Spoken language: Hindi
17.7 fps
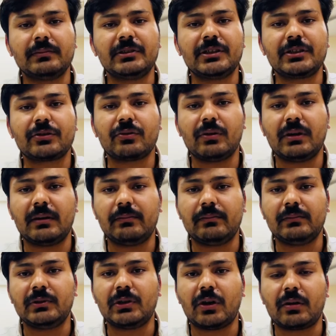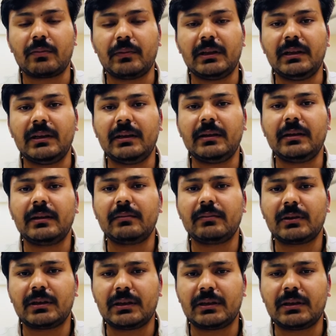जिसको हम नॉर्मली
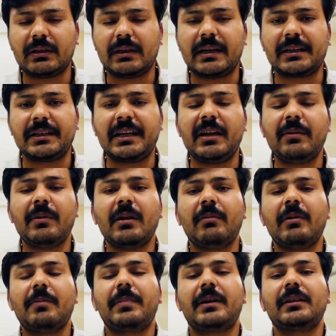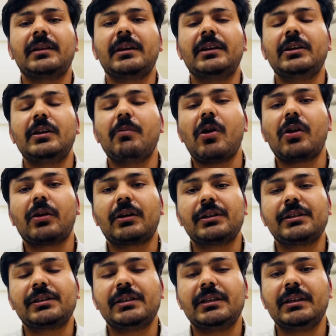एकेडमिया में पढ़ते हैं
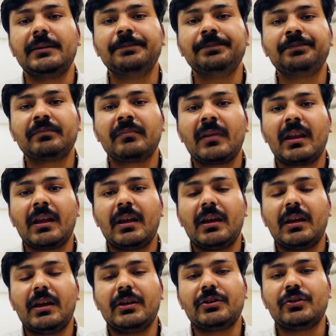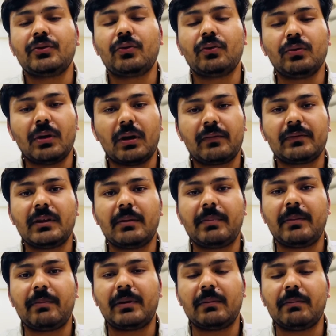डेमोक्रेसी इज़ रूल ऑफ द
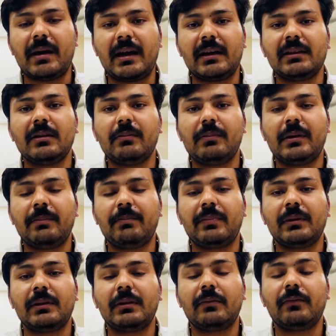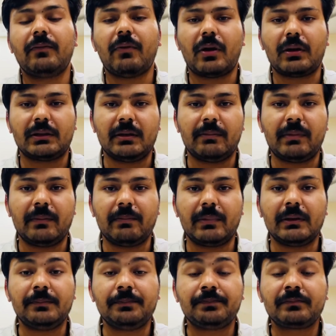पीपल बाय द पीपल फॉर द
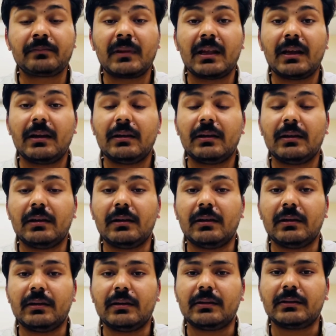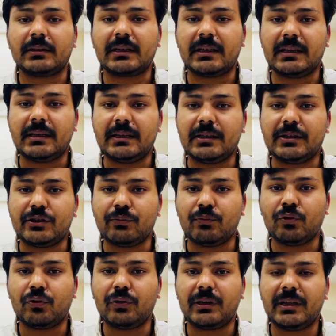पीपल कि ये
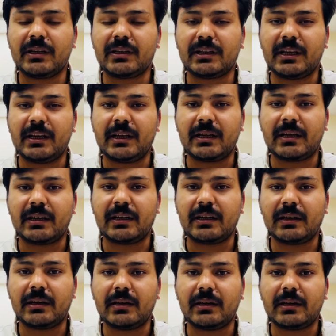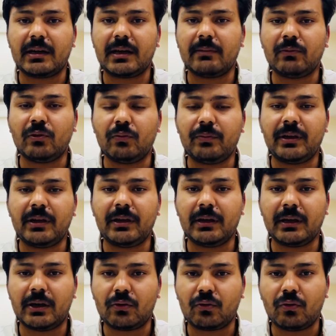जमहूरीत एक अमूमी
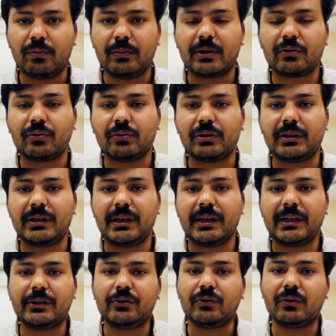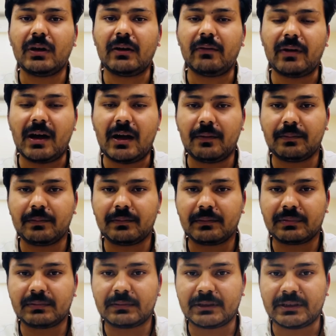हकूमत होती है जो आवाम
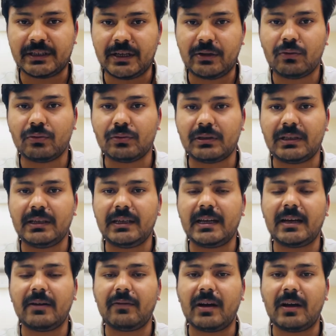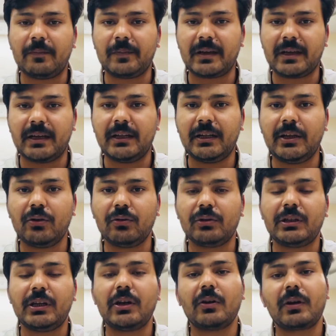से होती है आवाम के लिए
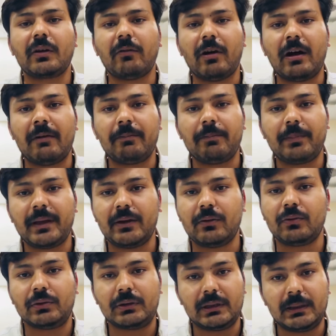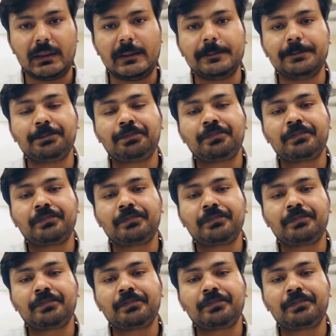होती है और आवाम पे होती है